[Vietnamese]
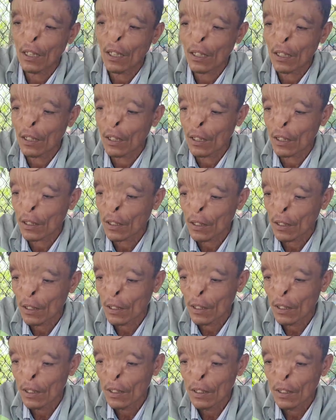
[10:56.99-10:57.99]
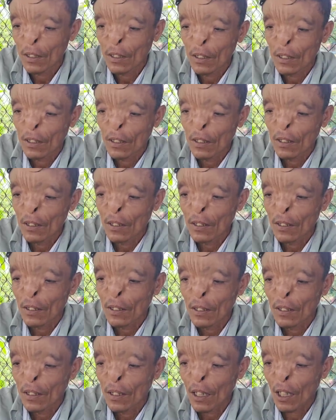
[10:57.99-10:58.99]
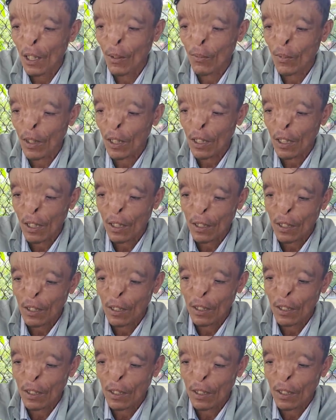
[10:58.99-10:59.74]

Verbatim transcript: ấy được không có gì à không có ờ,